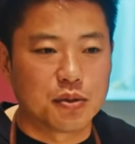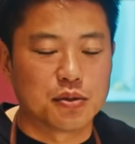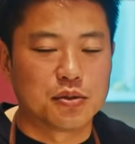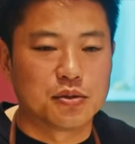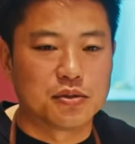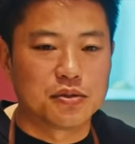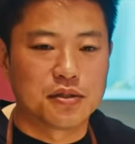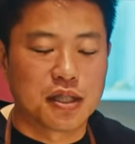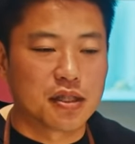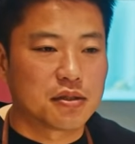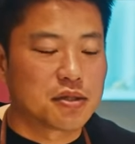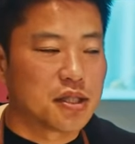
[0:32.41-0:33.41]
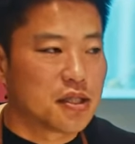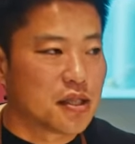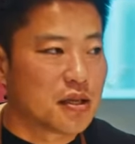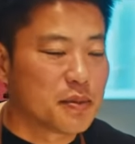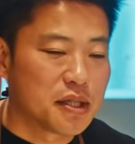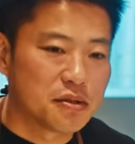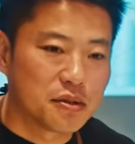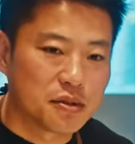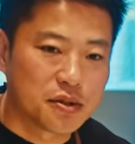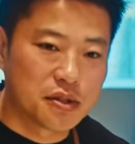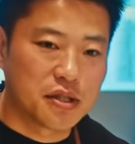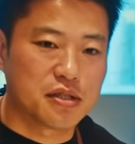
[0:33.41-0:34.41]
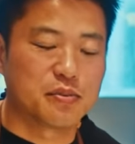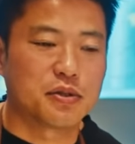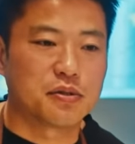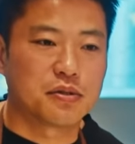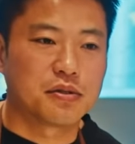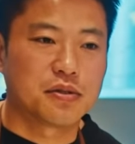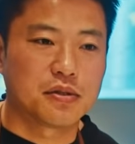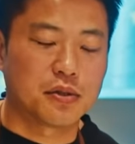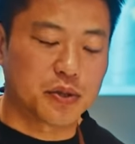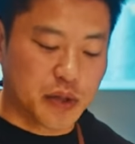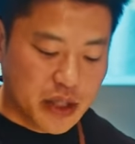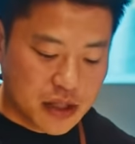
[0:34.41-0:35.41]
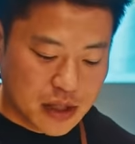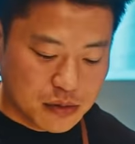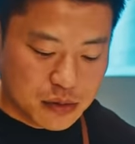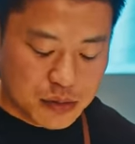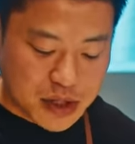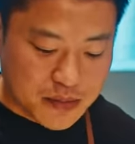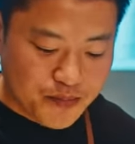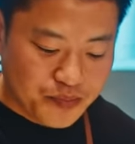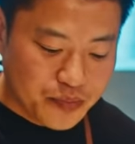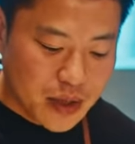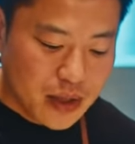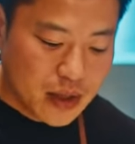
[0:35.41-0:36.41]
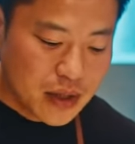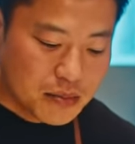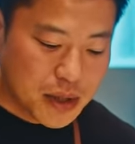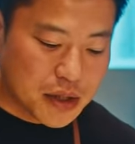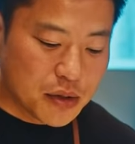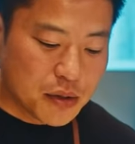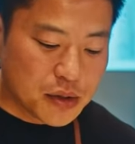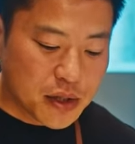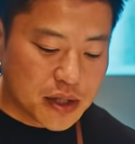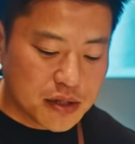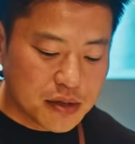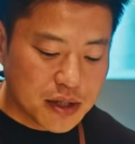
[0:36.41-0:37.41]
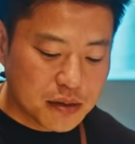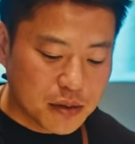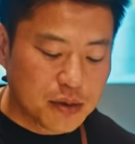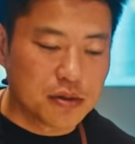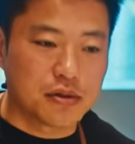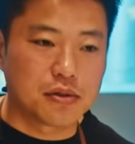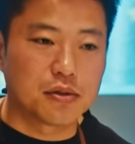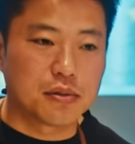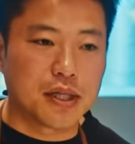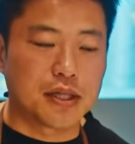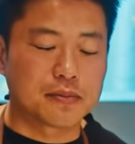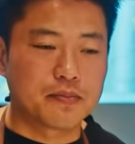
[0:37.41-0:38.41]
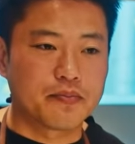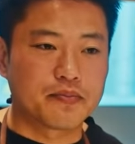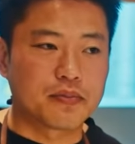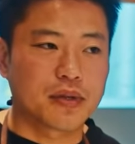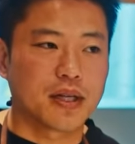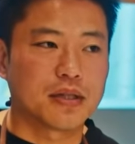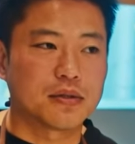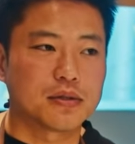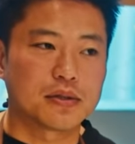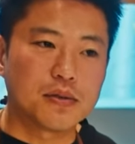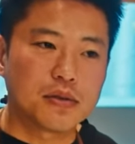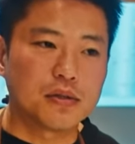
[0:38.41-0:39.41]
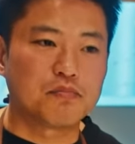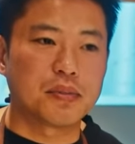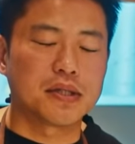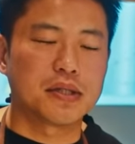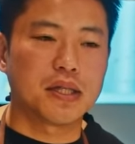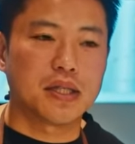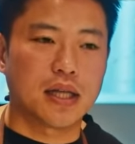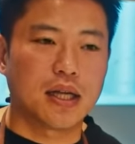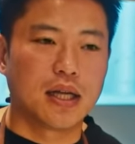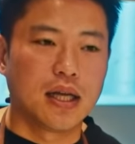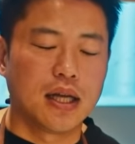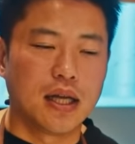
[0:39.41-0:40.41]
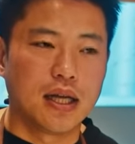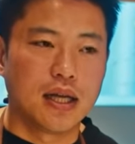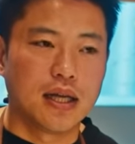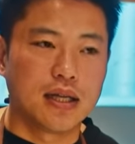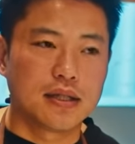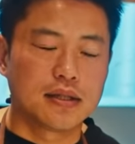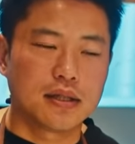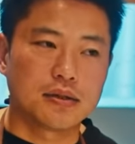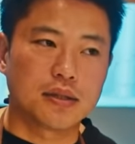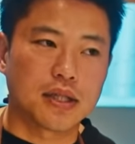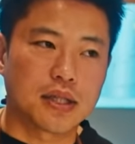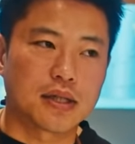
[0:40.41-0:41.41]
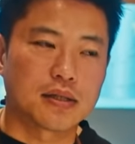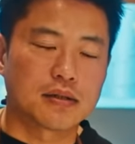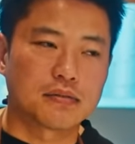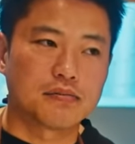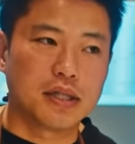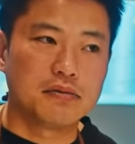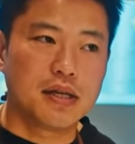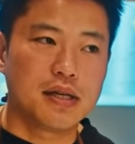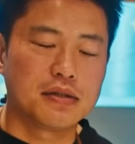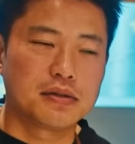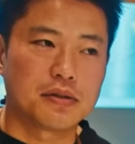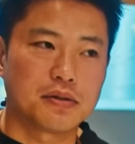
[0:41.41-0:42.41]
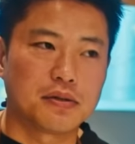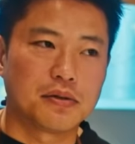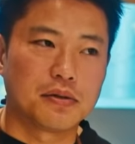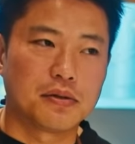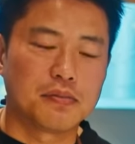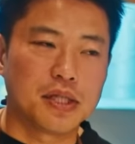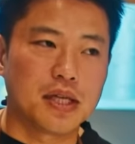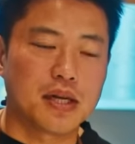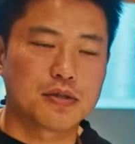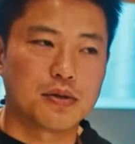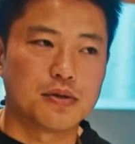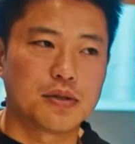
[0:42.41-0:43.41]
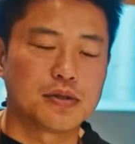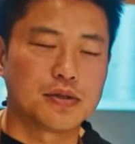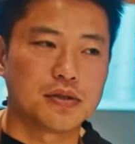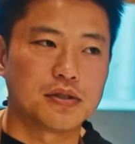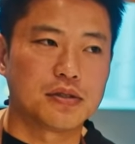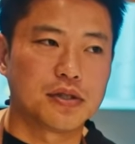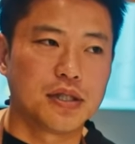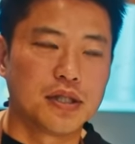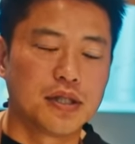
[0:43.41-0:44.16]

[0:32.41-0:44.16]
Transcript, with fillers: というなんだか不思議な名前のレシピをご紹介したいと思います、まあ、今日ご紹介するあのコールスローは、えっと、すごく一般的ななんていうかな、まあ、いわゆるそのみんなが想像する